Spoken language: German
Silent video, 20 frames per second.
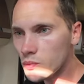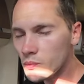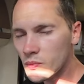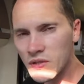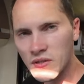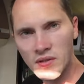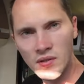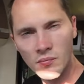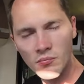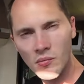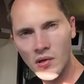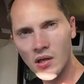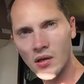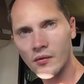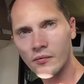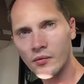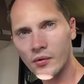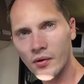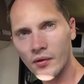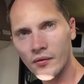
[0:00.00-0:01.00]
ein bisschen
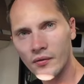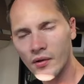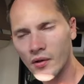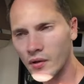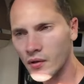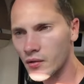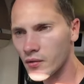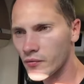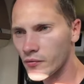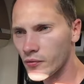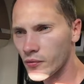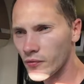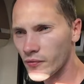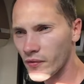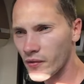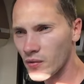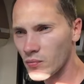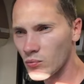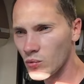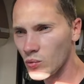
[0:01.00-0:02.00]
mehr würde ich sagen. Ne?
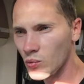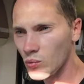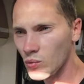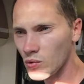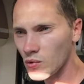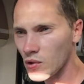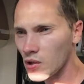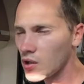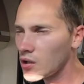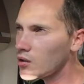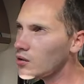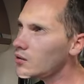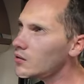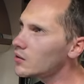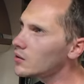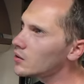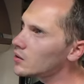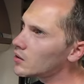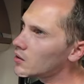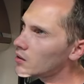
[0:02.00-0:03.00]
50 Minuten gerade.
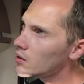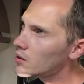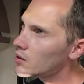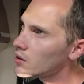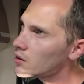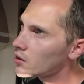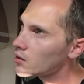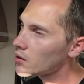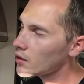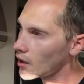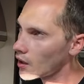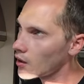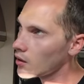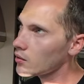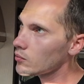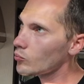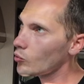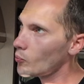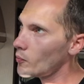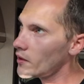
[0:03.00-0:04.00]

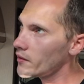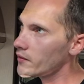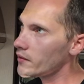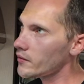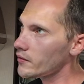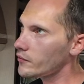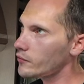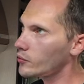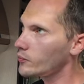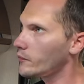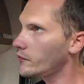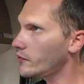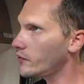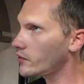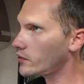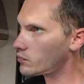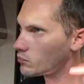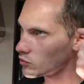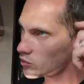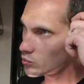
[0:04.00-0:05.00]
Ja, im Moment sind es
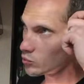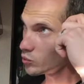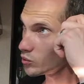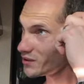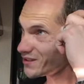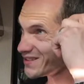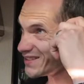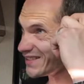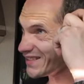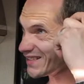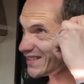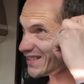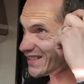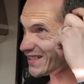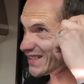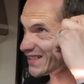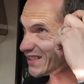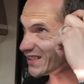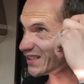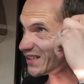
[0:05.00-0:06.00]
50 Minuten.
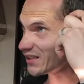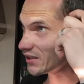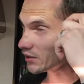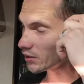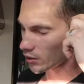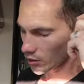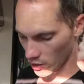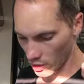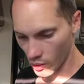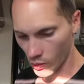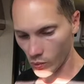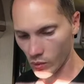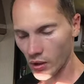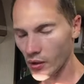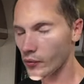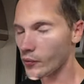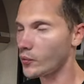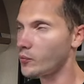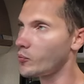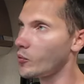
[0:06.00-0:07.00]
Genau,
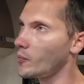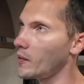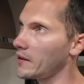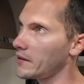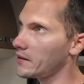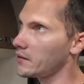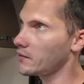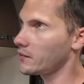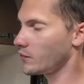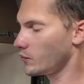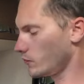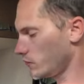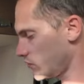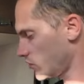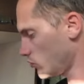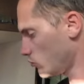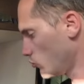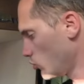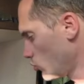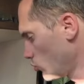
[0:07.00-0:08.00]
also im Moment sind es
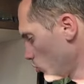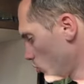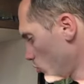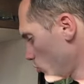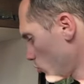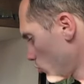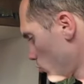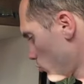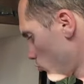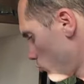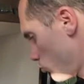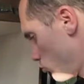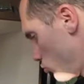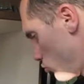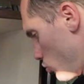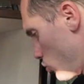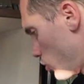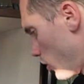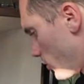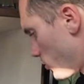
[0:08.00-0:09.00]
50 Minuten und
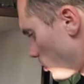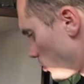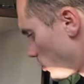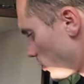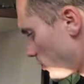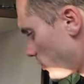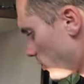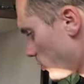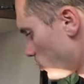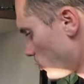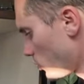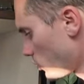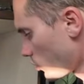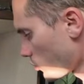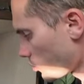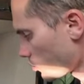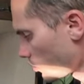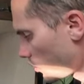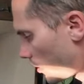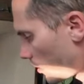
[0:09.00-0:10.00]
ich lasse das jetzt natürlich noch
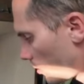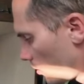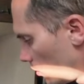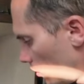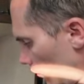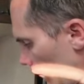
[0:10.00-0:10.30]
so lange,